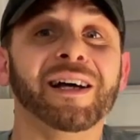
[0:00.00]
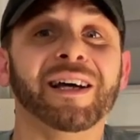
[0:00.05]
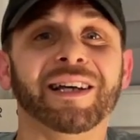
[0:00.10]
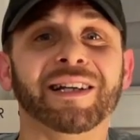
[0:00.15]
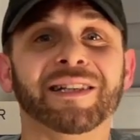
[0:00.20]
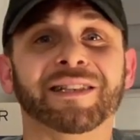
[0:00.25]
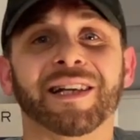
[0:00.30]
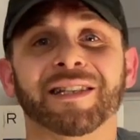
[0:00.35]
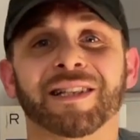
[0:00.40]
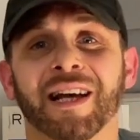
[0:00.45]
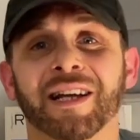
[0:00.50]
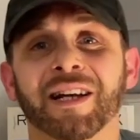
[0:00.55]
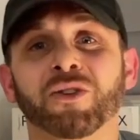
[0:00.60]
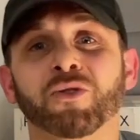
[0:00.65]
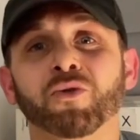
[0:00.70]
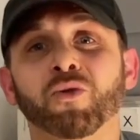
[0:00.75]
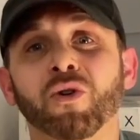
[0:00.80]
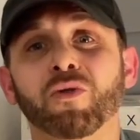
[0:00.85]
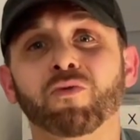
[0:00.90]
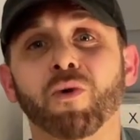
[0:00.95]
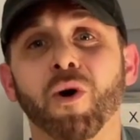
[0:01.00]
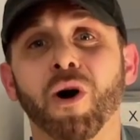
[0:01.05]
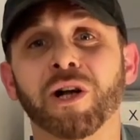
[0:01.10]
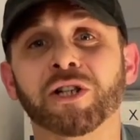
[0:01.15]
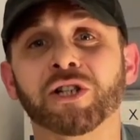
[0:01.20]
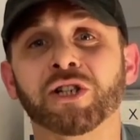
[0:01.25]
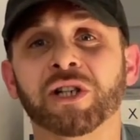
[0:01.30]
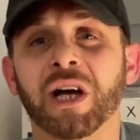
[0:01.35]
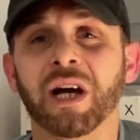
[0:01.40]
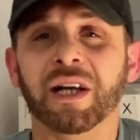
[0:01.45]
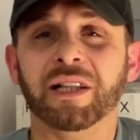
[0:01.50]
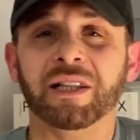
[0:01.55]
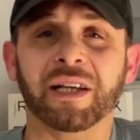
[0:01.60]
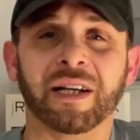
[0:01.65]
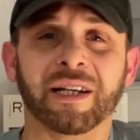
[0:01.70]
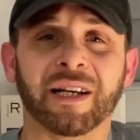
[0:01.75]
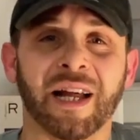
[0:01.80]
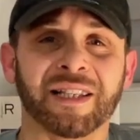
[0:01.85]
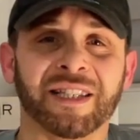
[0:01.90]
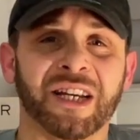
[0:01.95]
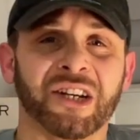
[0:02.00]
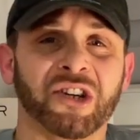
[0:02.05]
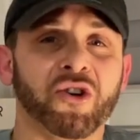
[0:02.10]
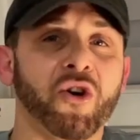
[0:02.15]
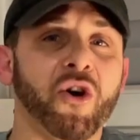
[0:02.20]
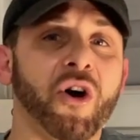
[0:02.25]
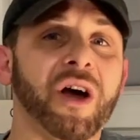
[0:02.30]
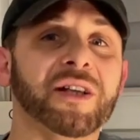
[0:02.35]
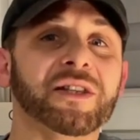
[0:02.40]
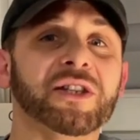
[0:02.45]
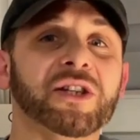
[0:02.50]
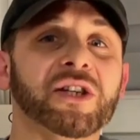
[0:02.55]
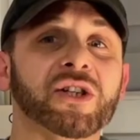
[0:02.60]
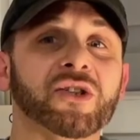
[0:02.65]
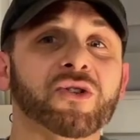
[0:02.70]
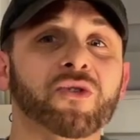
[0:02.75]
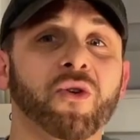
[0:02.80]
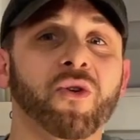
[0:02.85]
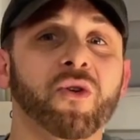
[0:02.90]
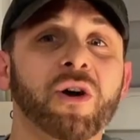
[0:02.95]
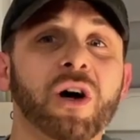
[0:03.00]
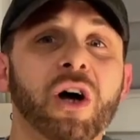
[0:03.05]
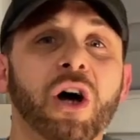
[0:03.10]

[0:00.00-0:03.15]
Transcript: ist das eine Toolwatch, die Kratzer gehören sich so